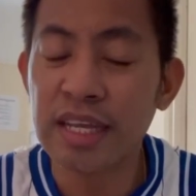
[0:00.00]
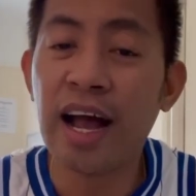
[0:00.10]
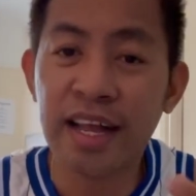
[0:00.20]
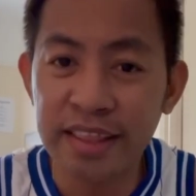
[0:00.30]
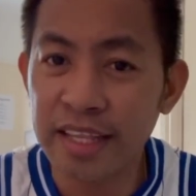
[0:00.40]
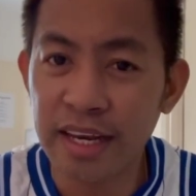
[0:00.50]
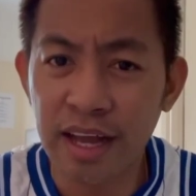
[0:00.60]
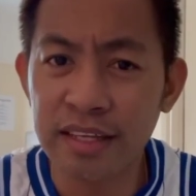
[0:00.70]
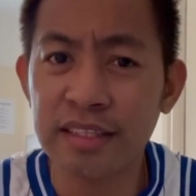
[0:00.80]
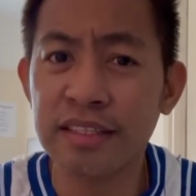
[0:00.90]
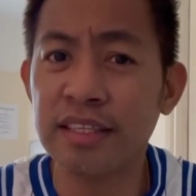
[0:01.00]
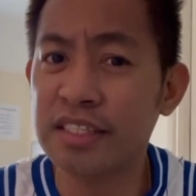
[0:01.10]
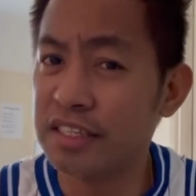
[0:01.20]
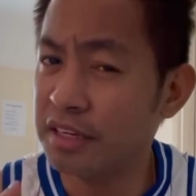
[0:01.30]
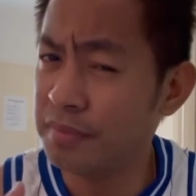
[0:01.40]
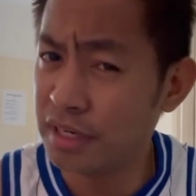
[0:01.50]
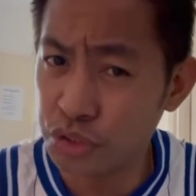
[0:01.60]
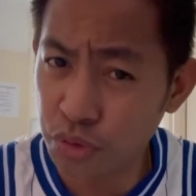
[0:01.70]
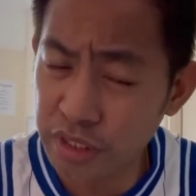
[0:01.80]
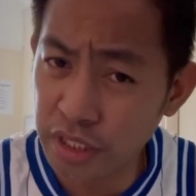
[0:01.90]
i-handle ang
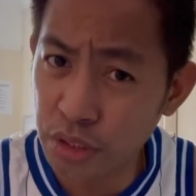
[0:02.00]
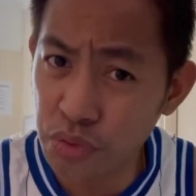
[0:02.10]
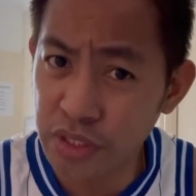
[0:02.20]
diskriminasyon dito